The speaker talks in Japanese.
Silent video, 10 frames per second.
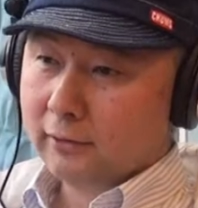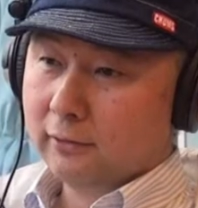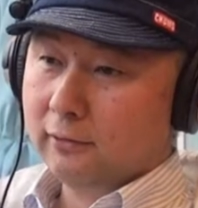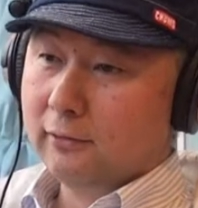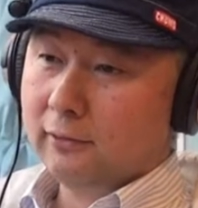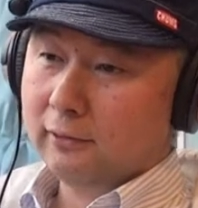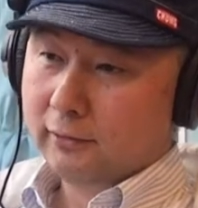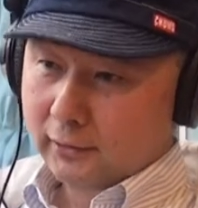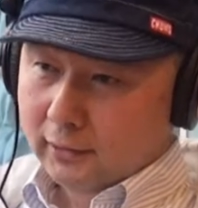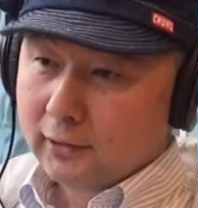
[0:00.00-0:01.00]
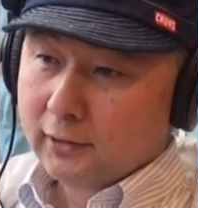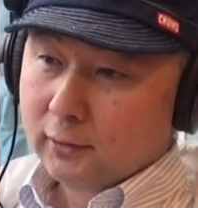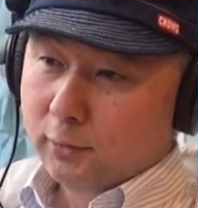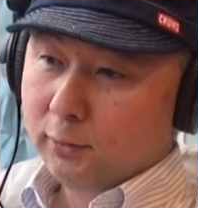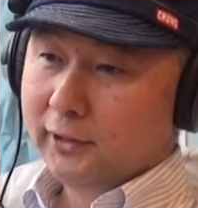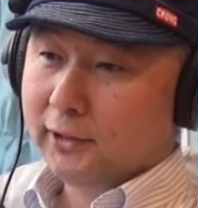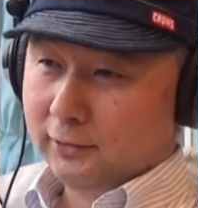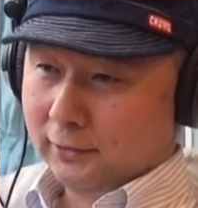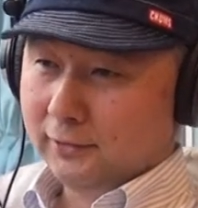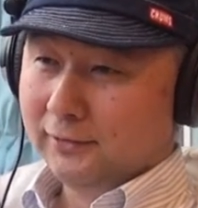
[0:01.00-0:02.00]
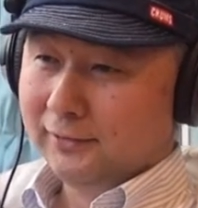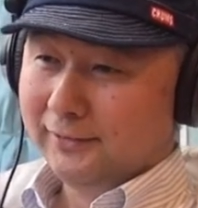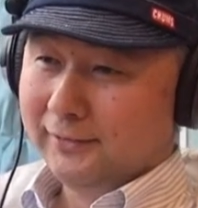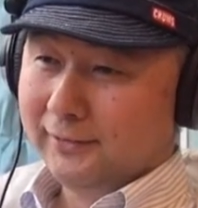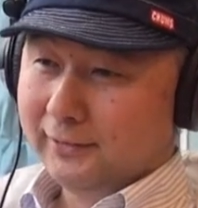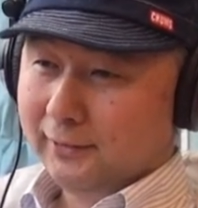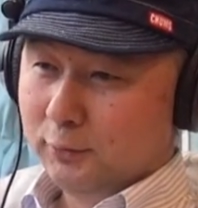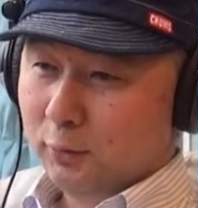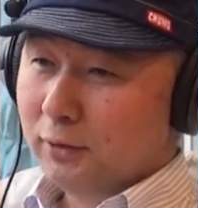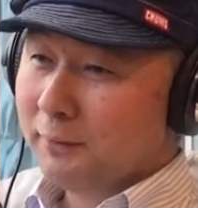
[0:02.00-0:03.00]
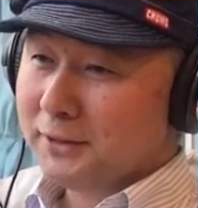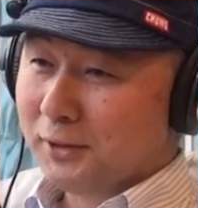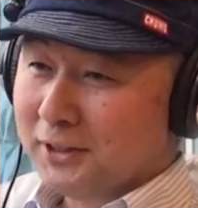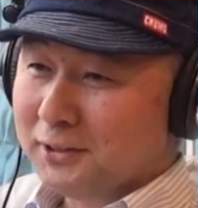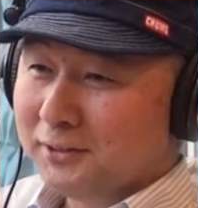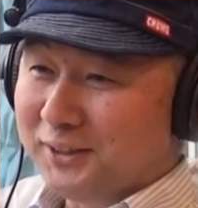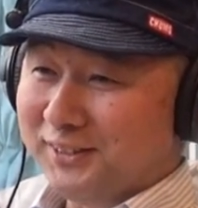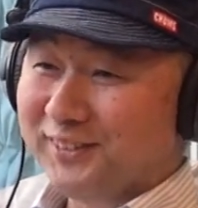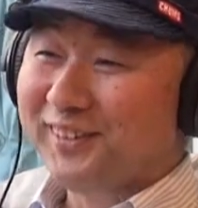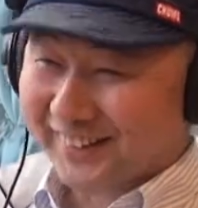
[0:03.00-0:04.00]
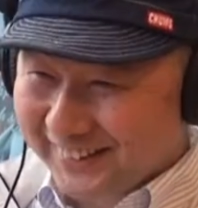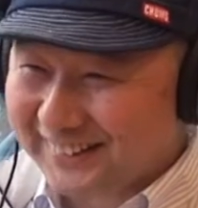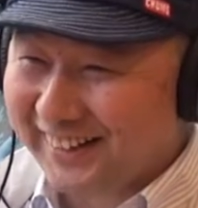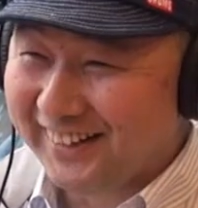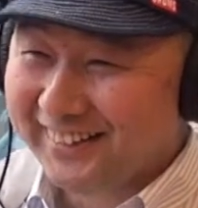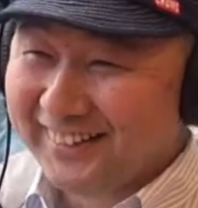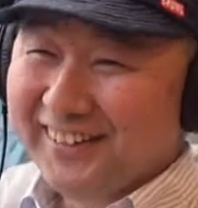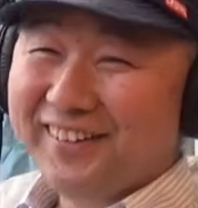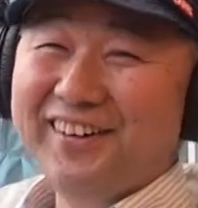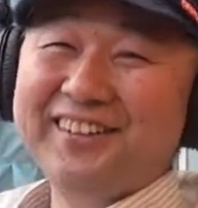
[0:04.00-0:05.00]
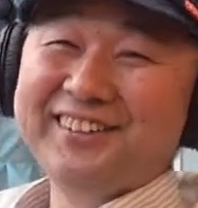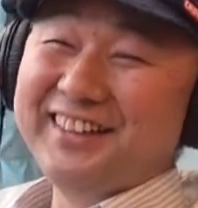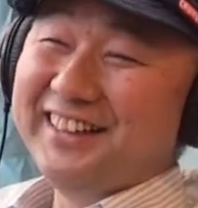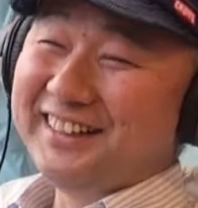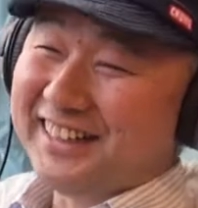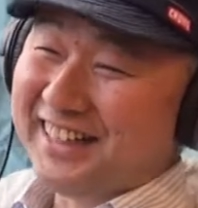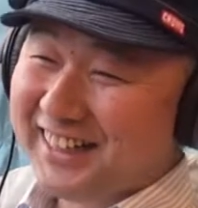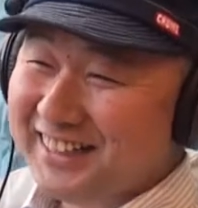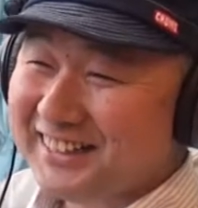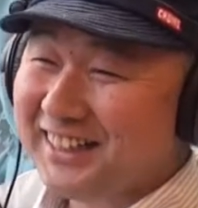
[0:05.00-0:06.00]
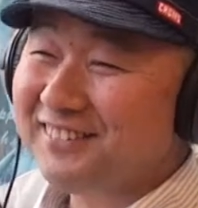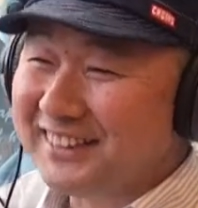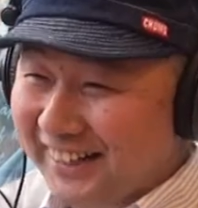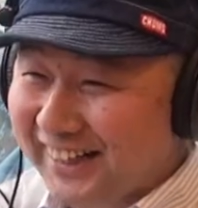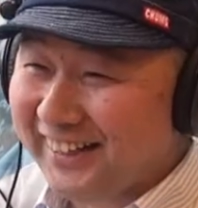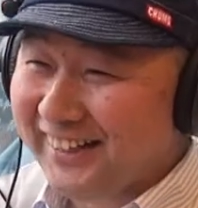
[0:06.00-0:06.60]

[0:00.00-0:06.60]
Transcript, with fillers: のこよなく、うん十日町を愛するっていうのがですね、えーえー、本当に実感してきますね。あ